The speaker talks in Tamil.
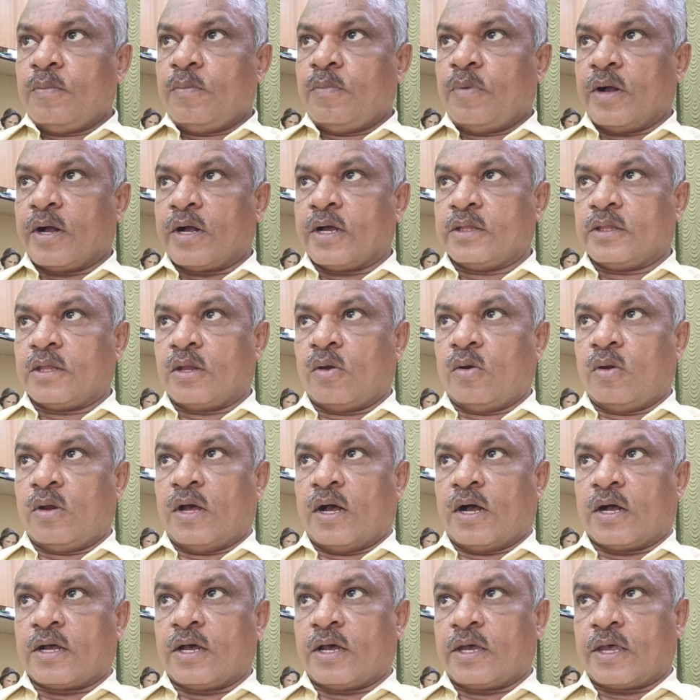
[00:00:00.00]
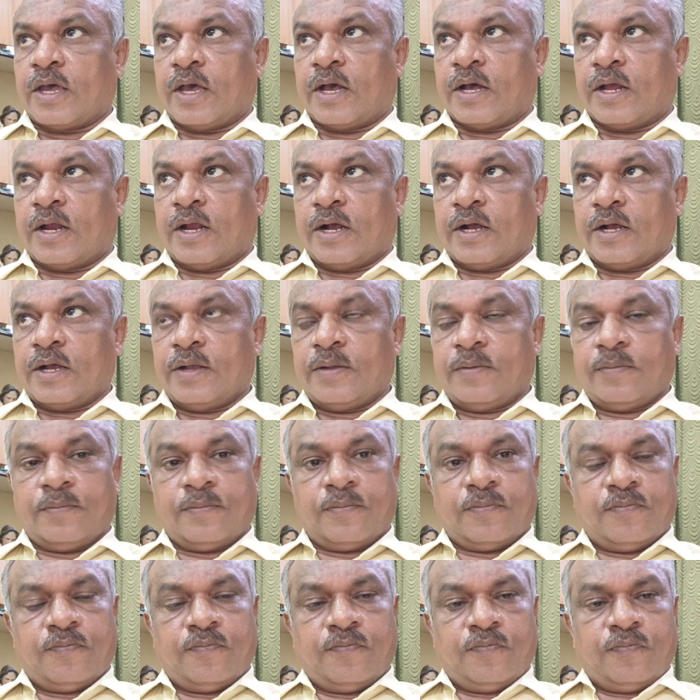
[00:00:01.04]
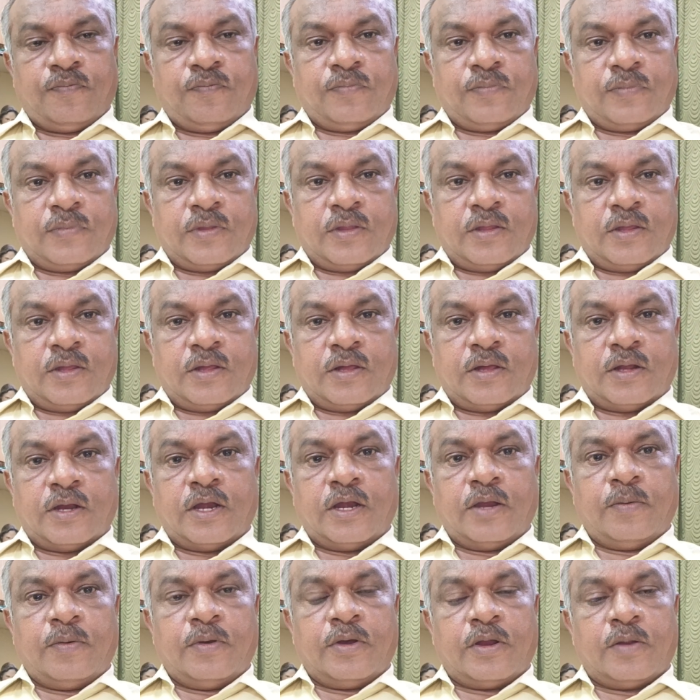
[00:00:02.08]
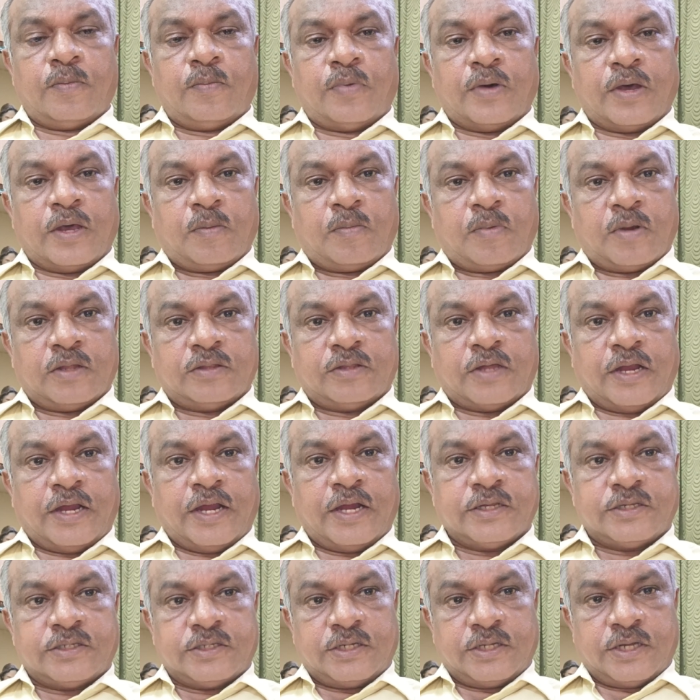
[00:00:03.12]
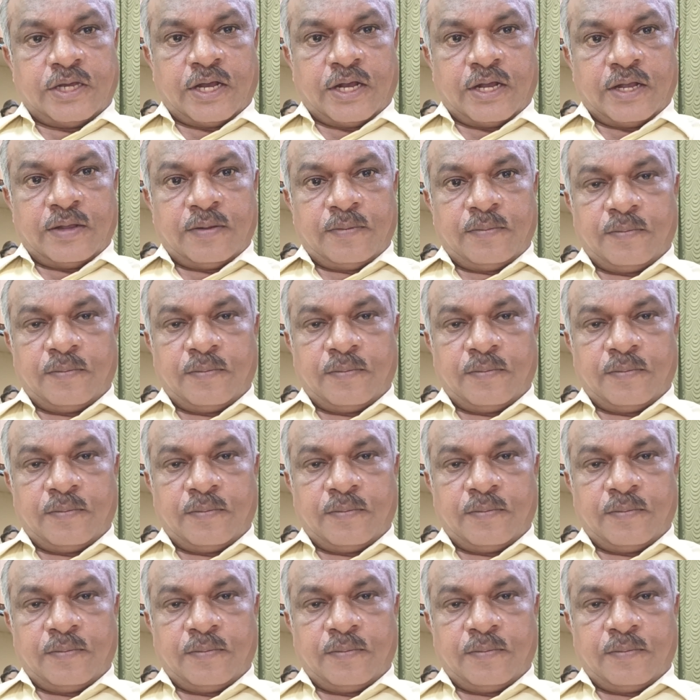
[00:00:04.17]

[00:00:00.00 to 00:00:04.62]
பக்கத்தில் உள்ள அக்கா கேட்குறாங்க ரெண்டு பேரும் பைப்பில் தண்ணி அடிச்சிருக்காங்க